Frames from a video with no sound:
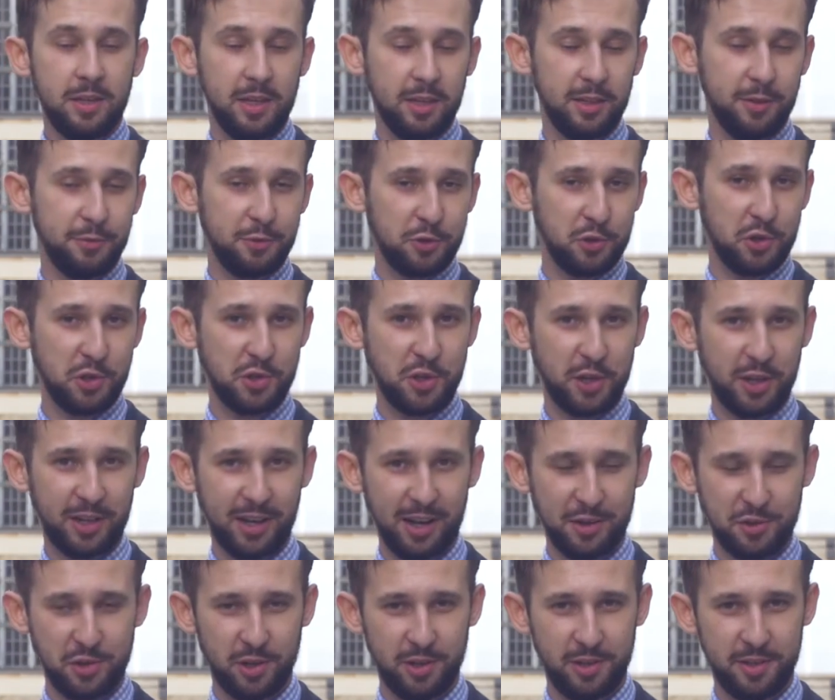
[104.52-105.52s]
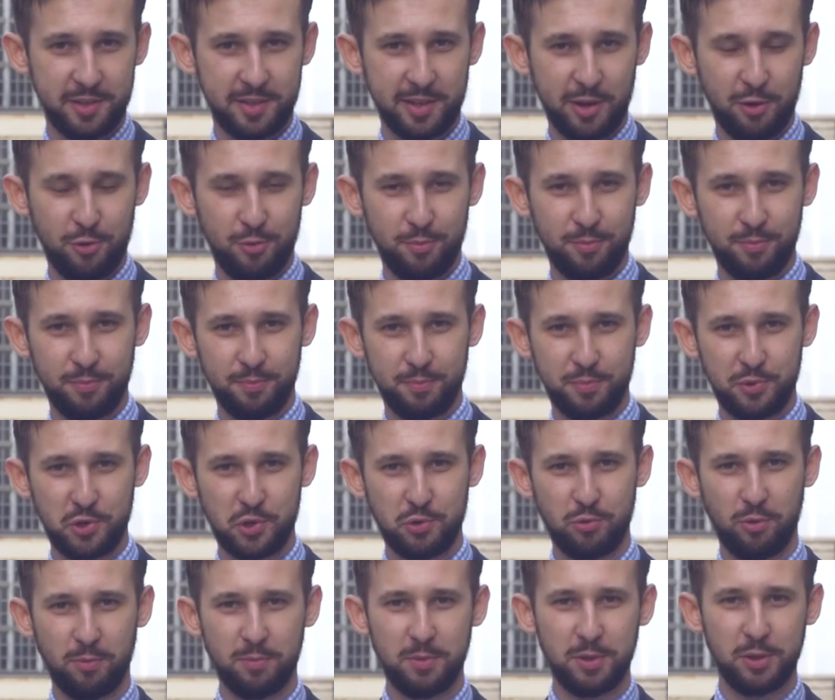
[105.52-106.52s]
Kiedy w trzeciej klasie liceum
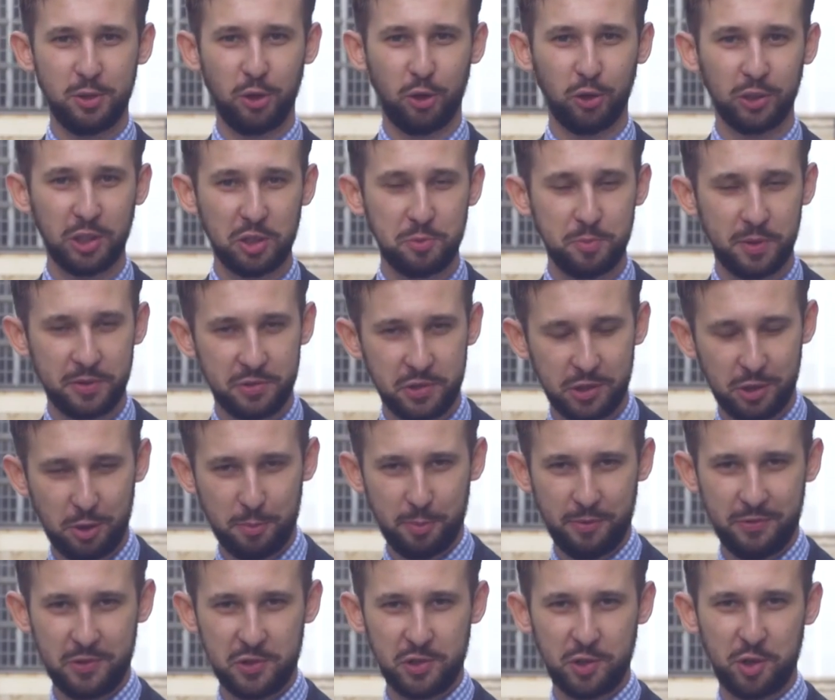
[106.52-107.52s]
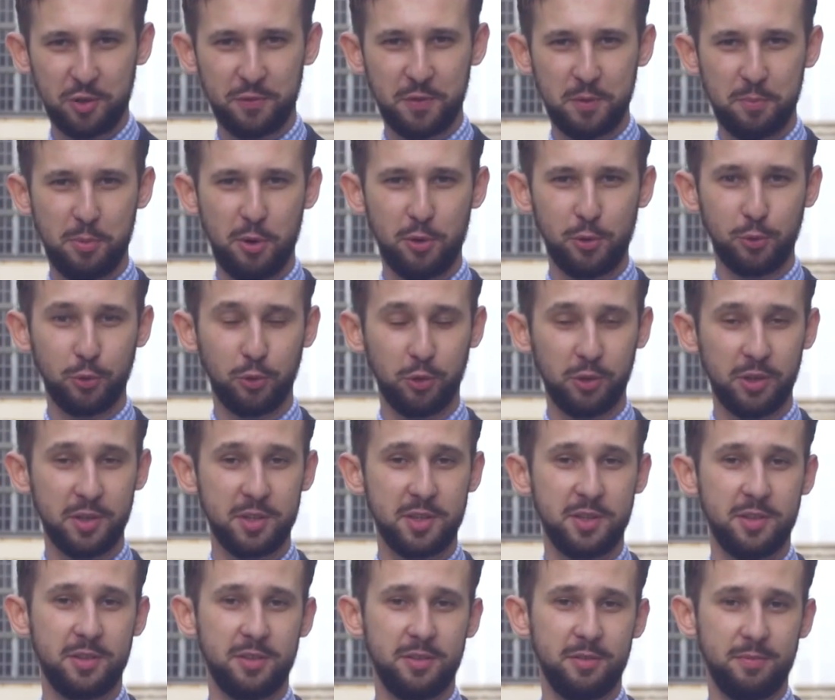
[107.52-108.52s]
przyszło mi dokonać pierwszego poważnego wyboru, to
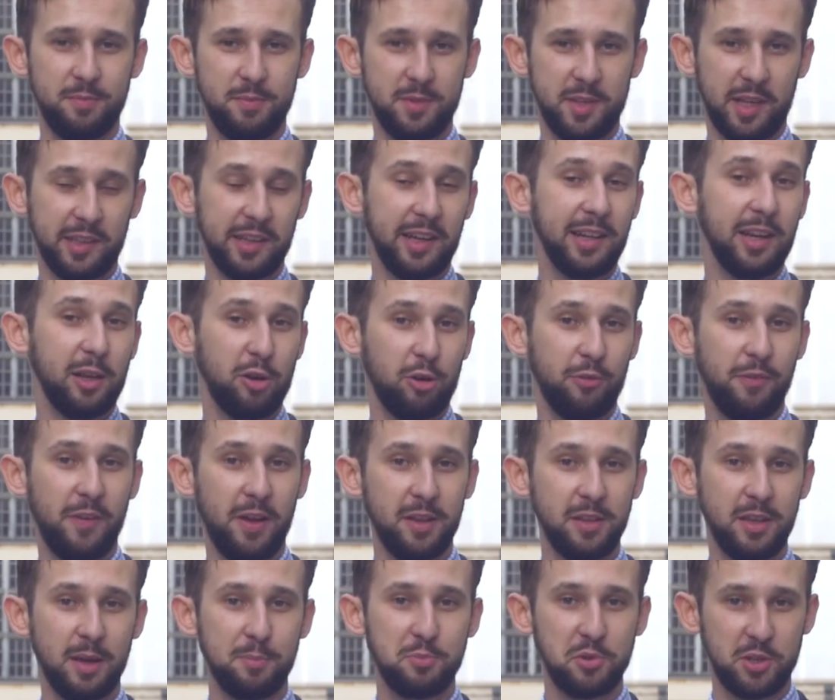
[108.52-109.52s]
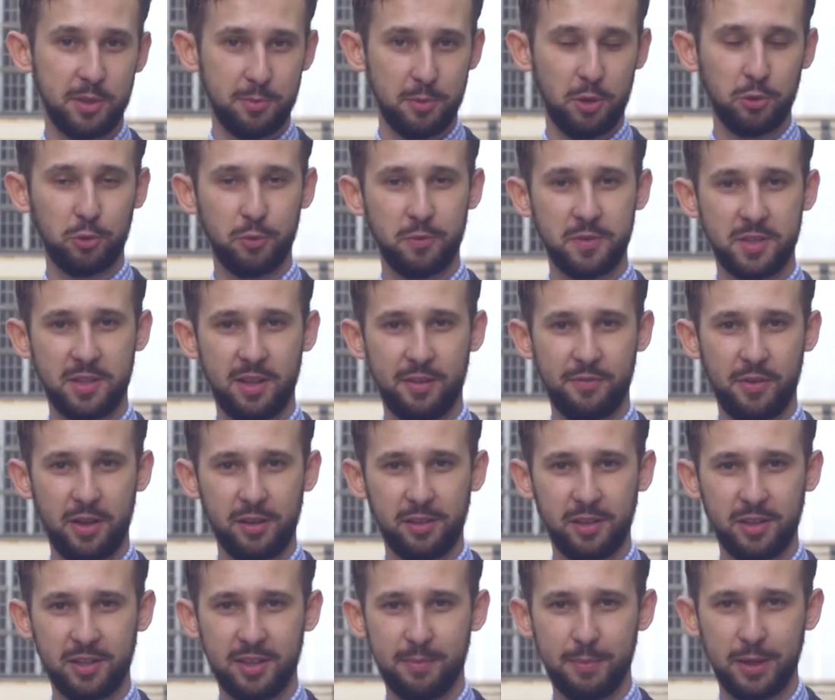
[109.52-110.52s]
jest zadeklarowania przedmiotów
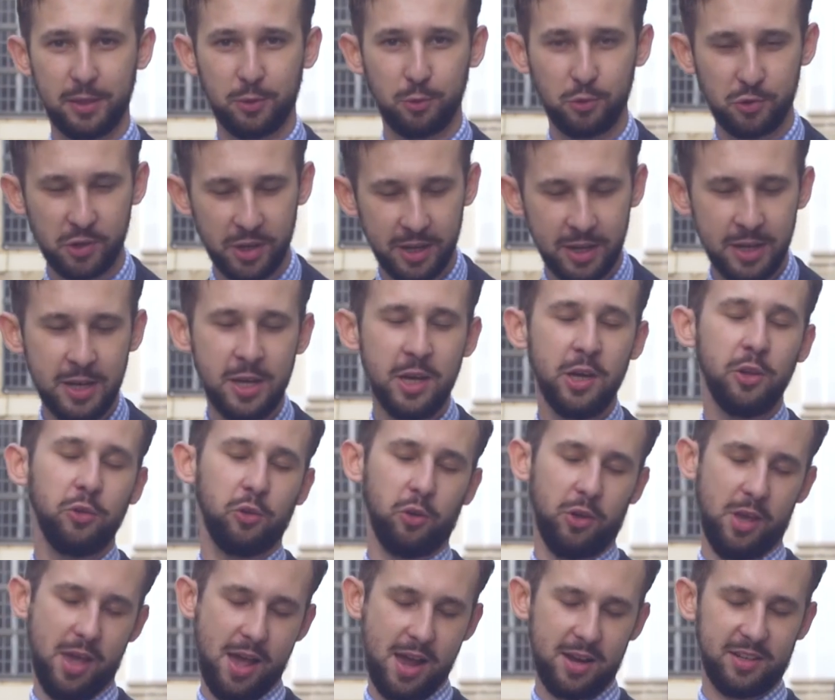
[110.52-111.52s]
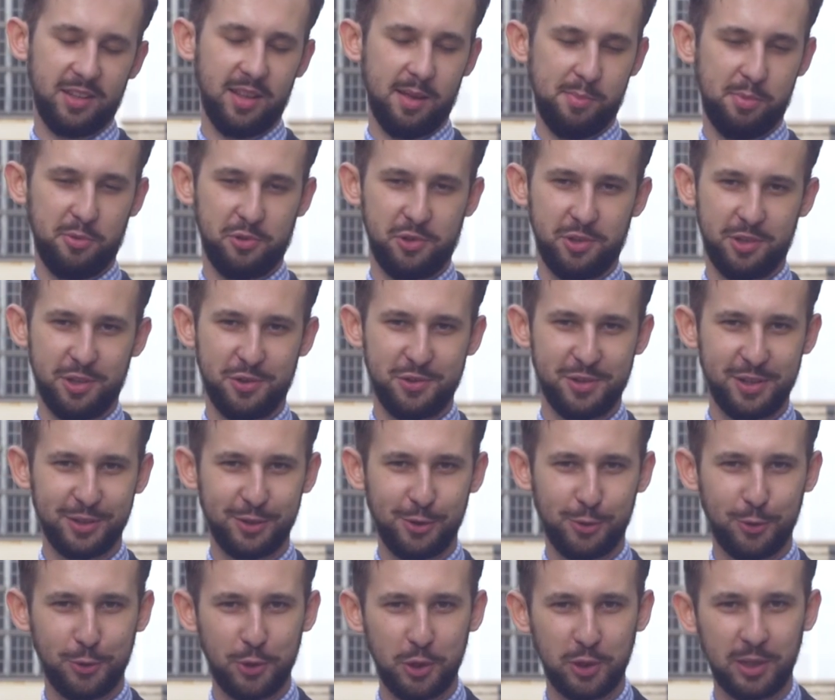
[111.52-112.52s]
zdawanych na maturze, to jak na
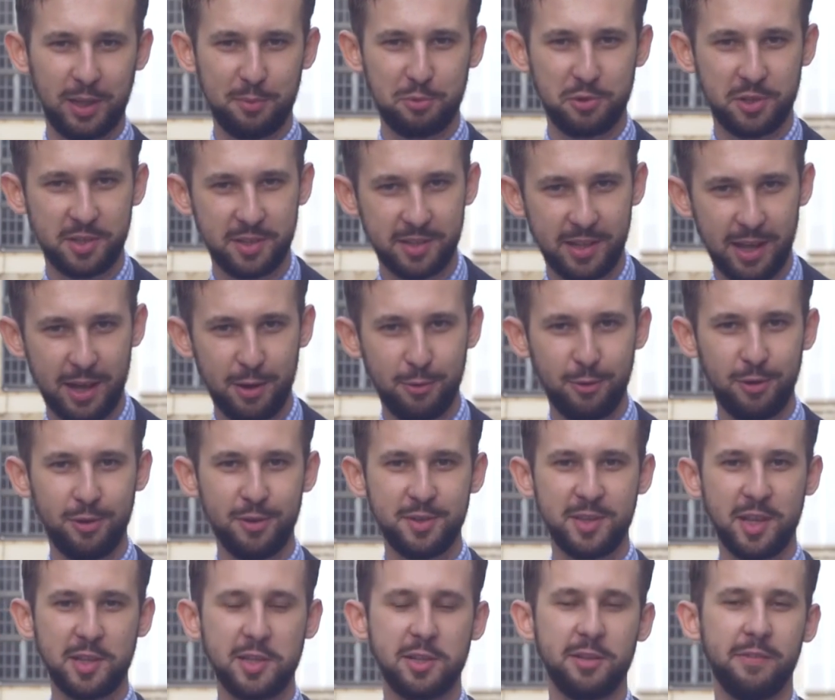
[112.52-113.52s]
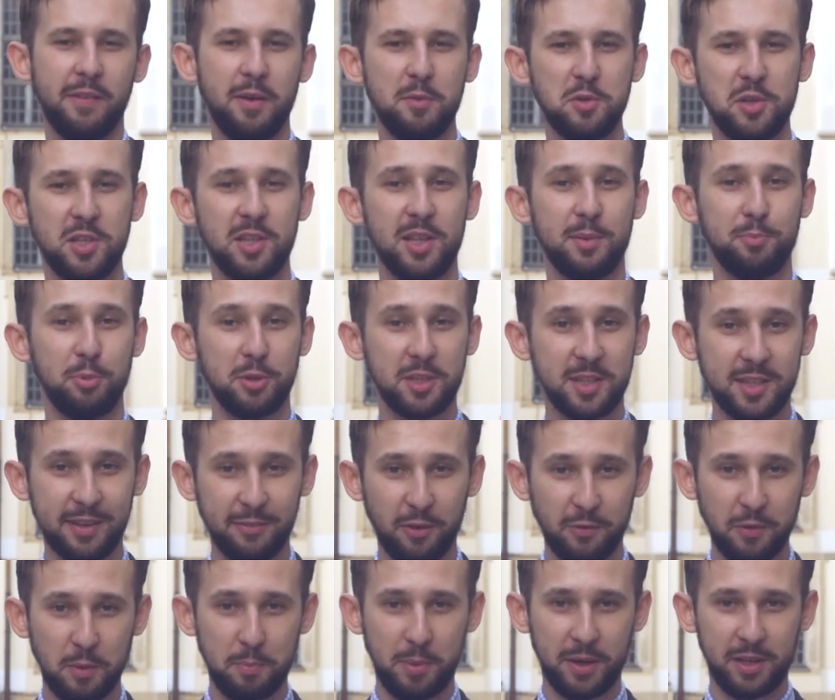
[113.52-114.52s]
pożytecznego kujana przystało, zdecydowałem się na
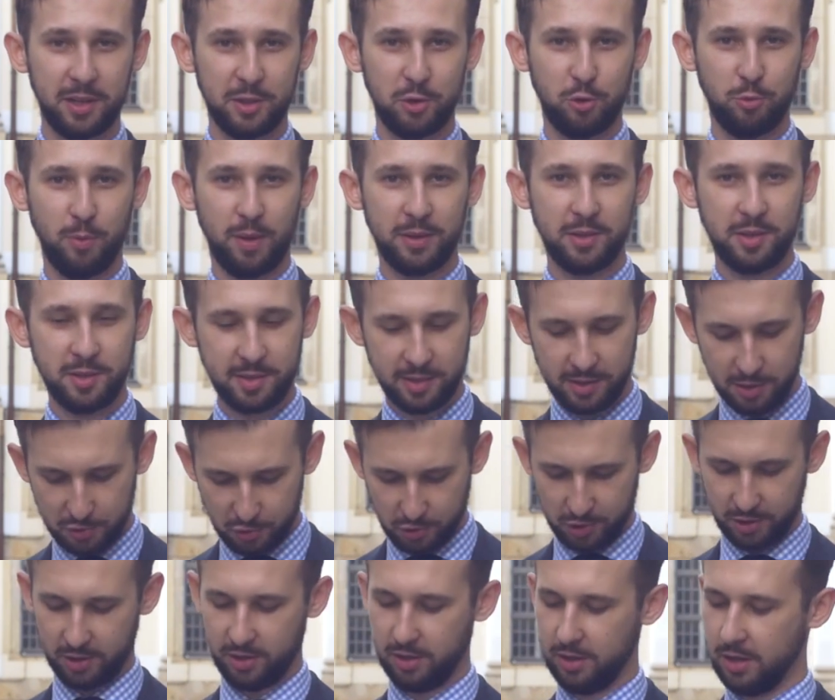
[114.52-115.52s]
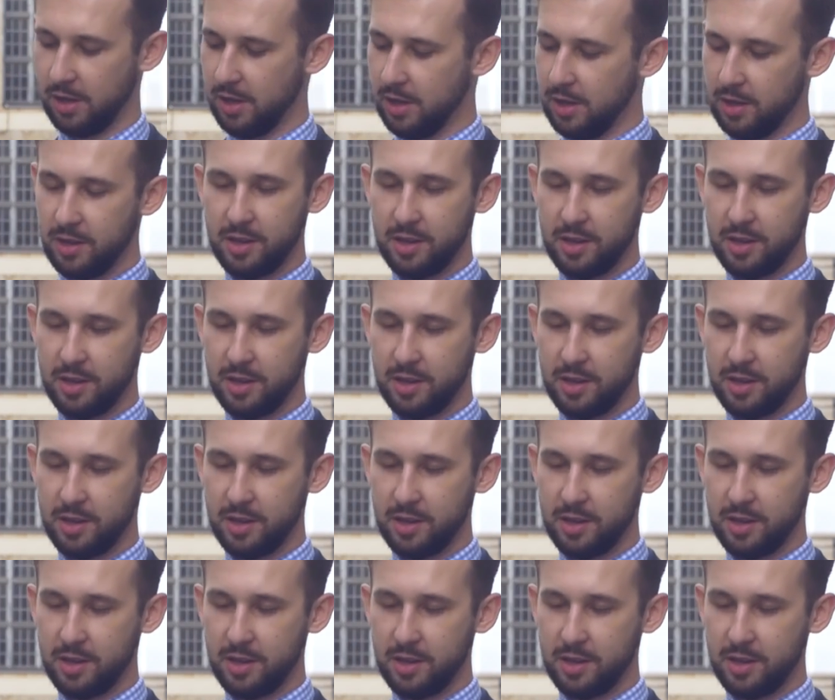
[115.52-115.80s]
podstawowy pakiet humanisty, czyli